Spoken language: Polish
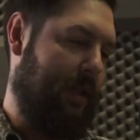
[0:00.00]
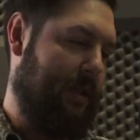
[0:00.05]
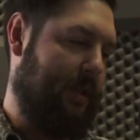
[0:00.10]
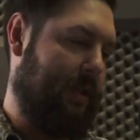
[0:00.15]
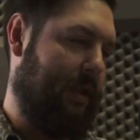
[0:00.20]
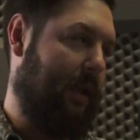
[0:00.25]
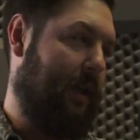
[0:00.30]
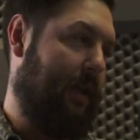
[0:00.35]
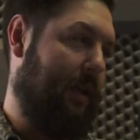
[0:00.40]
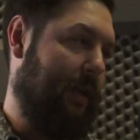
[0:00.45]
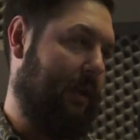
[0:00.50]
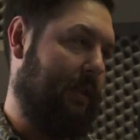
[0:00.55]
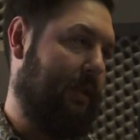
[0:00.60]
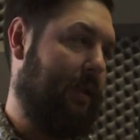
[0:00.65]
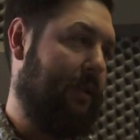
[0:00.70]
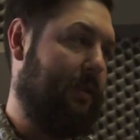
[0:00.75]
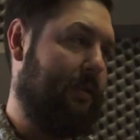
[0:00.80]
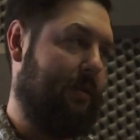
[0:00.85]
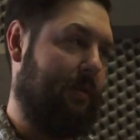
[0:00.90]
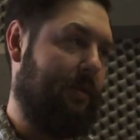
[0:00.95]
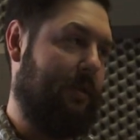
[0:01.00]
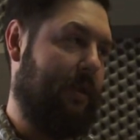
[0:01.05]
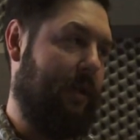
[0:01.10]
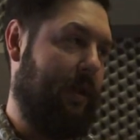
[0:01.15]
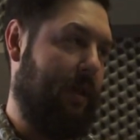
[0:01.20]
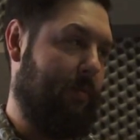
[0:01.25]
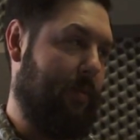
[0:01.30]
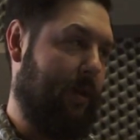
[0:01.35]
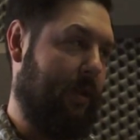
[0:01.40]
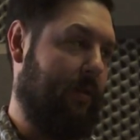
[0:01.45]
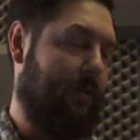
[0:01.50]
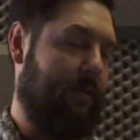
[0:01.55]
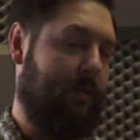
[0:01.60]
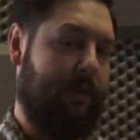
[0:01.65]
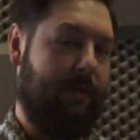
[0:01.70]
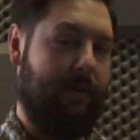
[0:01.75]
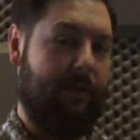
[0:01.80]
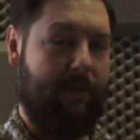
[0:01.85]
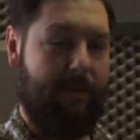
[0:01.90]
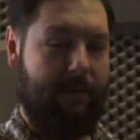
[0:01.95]
Jest kalendarz, oddajemy
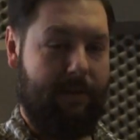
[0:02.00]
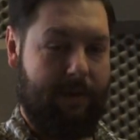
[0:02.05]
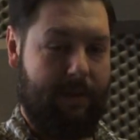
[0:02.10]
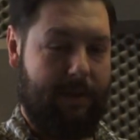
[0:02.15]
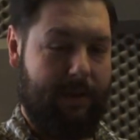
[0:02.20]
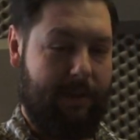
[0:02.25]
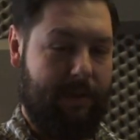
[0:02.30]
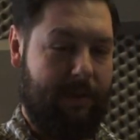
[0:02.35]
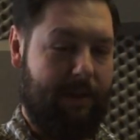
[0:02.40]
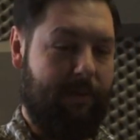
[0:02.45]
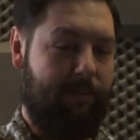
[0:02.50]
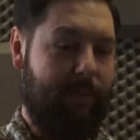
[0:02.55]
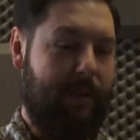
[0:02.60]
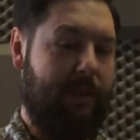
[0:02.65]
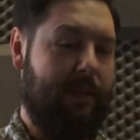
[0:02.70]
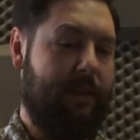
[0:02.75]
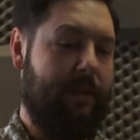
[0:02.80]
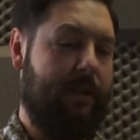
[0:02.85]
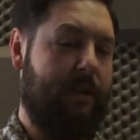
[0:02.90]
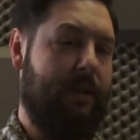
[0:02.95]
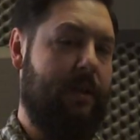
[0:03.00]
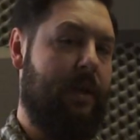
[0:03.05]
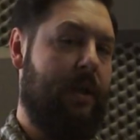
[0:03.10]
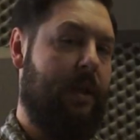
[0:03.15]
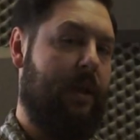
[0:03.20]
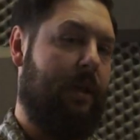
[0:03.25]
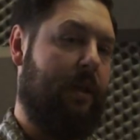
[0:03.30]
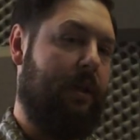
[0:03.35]
go do y, gminy.